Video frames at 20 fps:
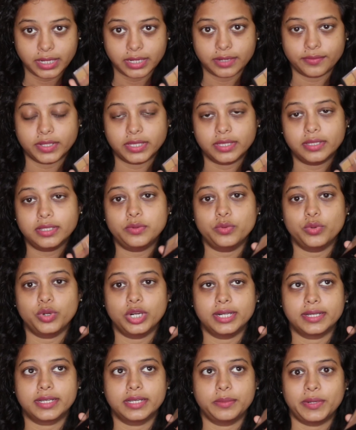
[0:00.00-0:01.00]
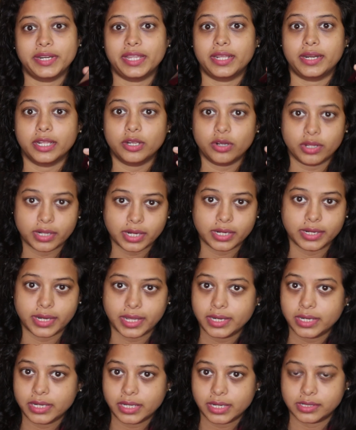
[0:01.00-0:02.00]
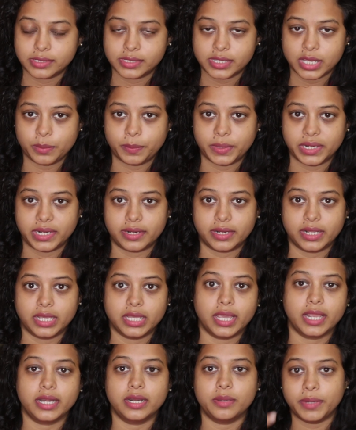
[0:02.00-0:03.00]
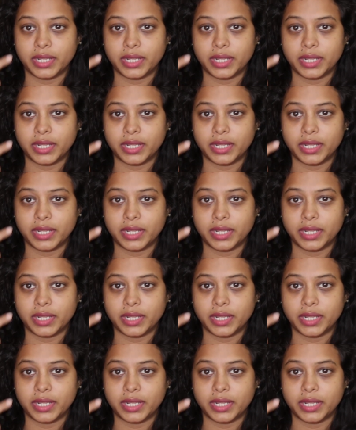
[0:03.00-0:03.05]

நீங்கள் வந்து உங்களுக்கு இப்போ நான் ரெகுலராக டெய்லி கன்சீல் பண்ணுறேன்